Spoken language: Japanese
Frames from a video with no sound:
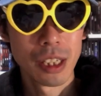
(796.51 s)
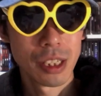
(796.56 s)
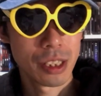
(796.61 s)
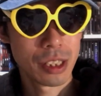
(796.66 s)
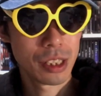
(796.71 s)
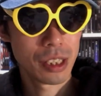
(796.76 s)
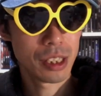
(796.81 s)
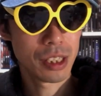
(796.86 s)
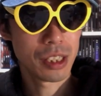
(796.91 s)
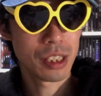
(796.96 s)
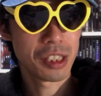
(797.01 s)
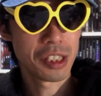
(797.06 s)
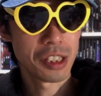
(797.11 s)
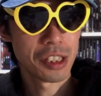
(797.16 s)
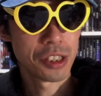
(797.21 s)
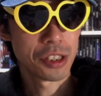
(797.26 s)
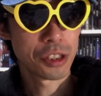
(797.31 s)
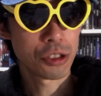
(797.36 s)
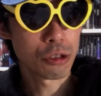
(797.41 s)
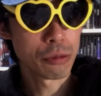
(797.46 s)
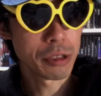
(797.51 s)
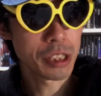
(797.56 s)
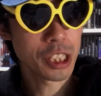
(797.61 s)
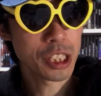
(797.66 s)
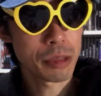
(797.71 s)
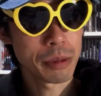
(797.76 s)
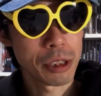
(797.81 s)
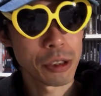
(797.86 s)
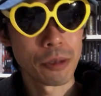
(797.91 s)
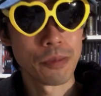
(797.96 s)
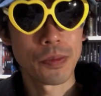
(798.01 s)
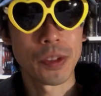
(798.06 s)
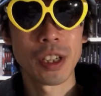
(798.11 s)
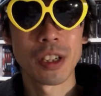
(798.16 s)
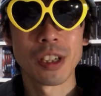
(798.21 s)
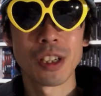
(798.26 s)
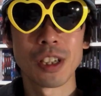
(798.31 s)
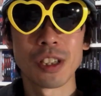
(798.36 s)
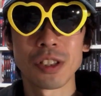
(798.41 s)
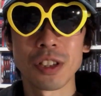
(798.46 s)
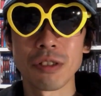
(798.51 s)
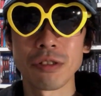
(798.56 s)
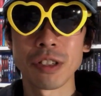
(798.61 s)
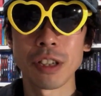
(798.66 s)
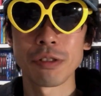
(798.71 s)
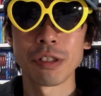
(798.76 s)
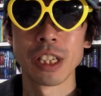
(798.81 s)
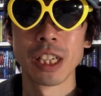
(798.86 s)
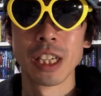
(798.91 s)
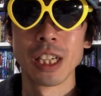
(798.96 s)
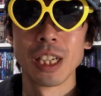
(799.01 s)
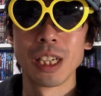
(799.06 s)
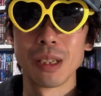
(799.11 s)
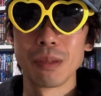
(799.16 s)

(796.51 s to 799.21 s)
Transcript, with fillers: えー、一昔前の、えー、作品なので